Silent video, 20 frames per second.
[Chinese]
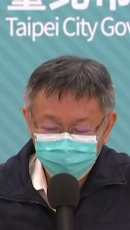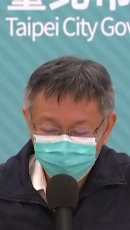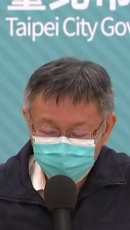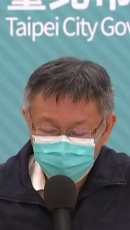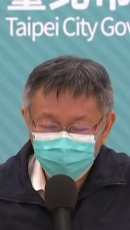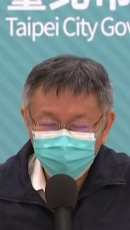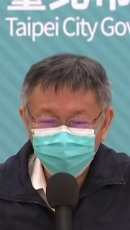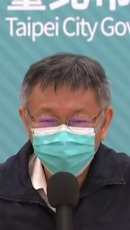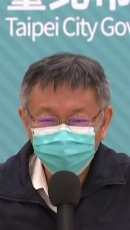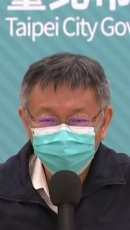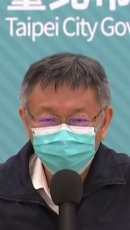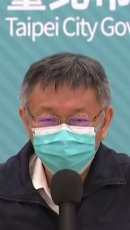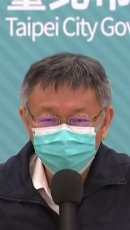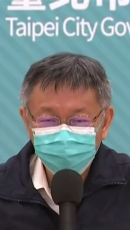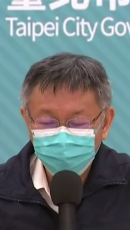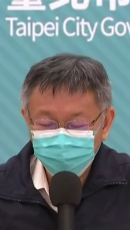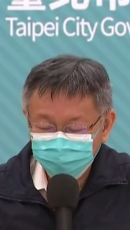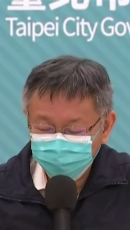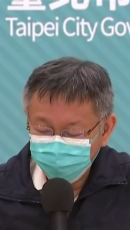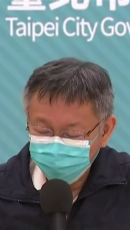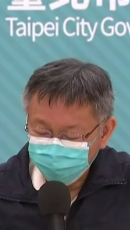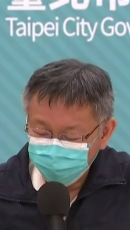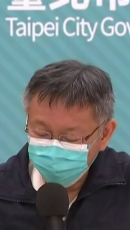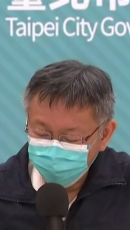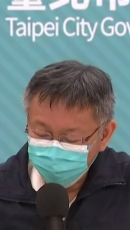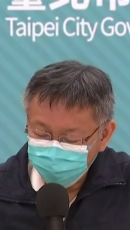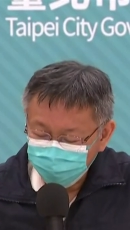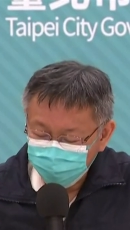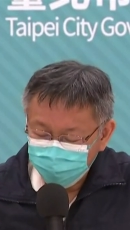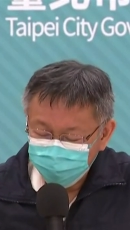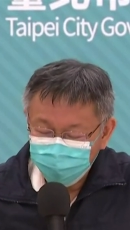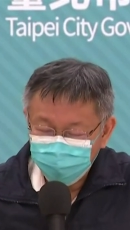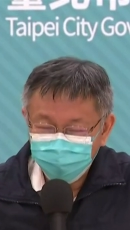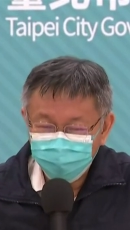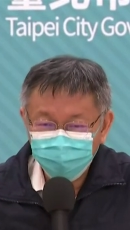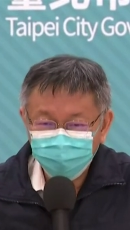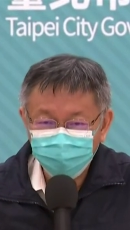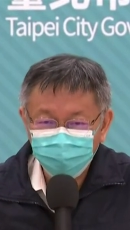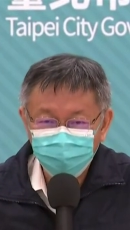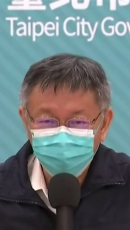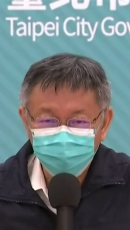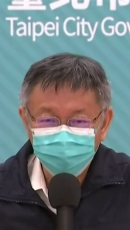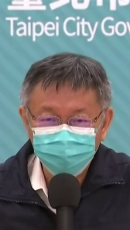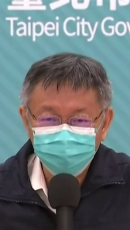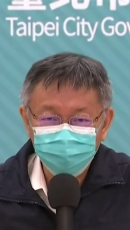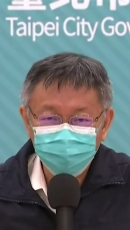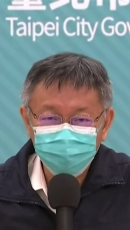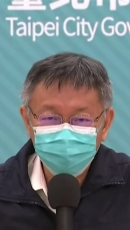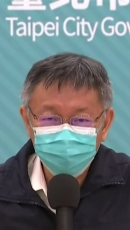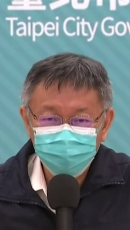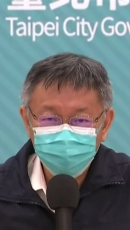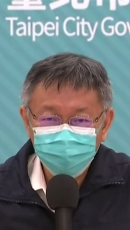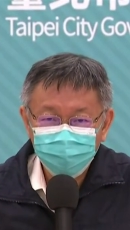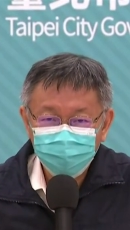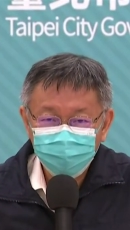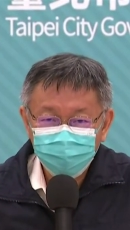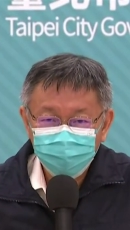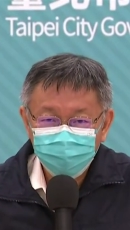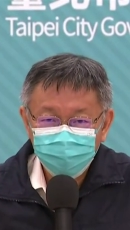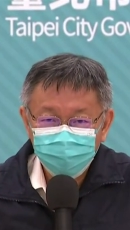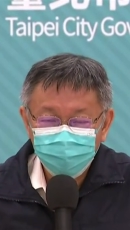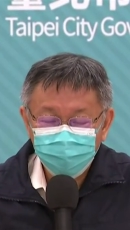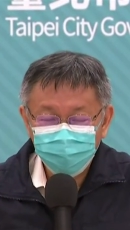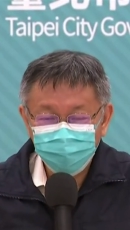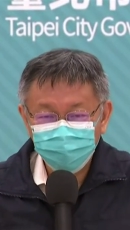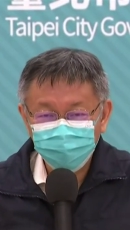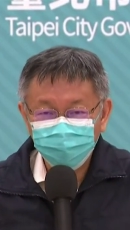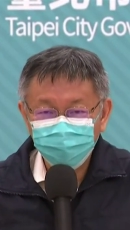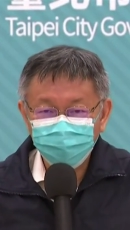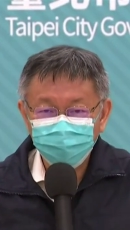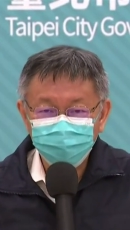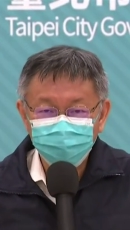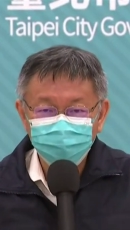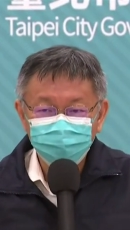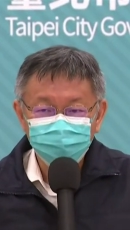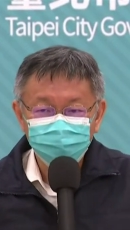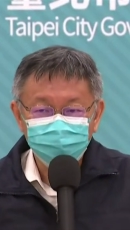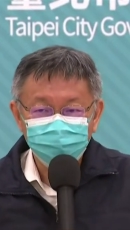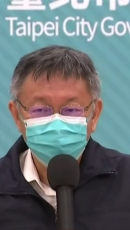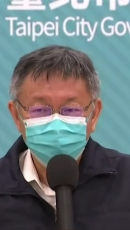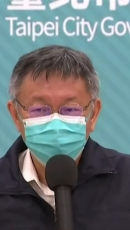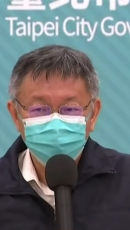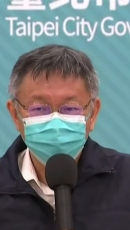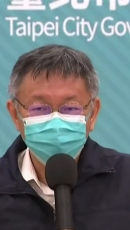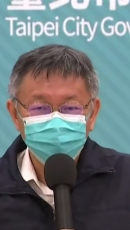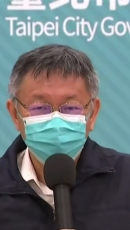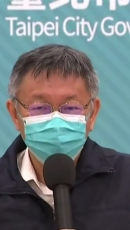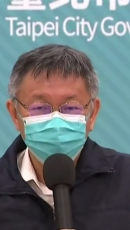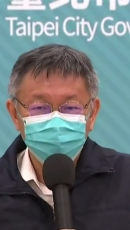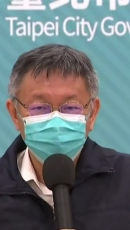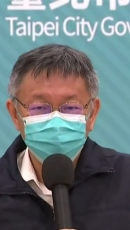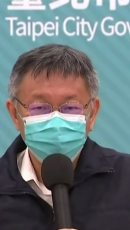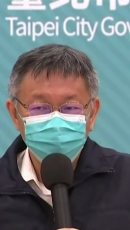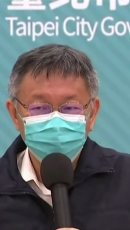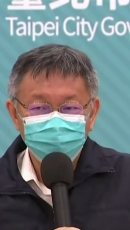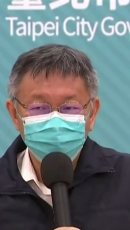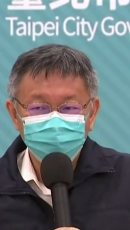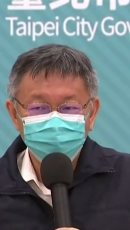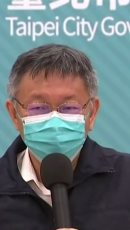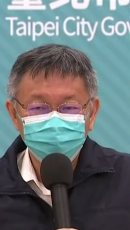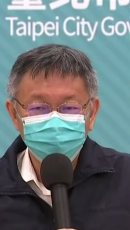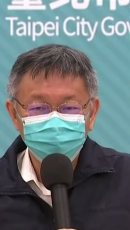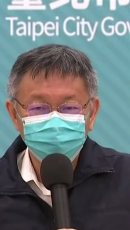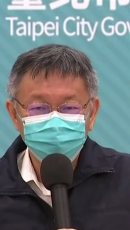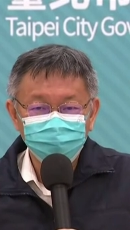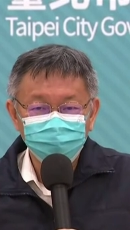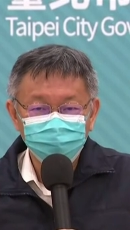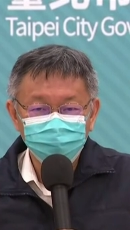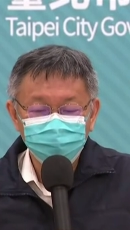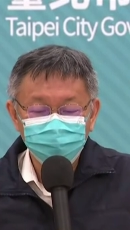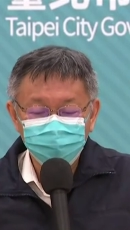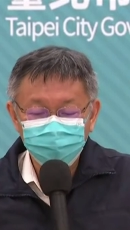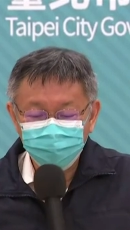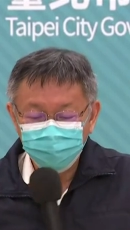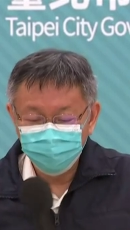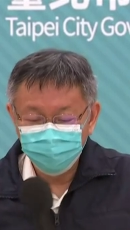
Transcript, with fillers: 你再来跟人家讲说，我这个应该哪里要改嘛？那你什么都没做，那导致在批评那有做事的人。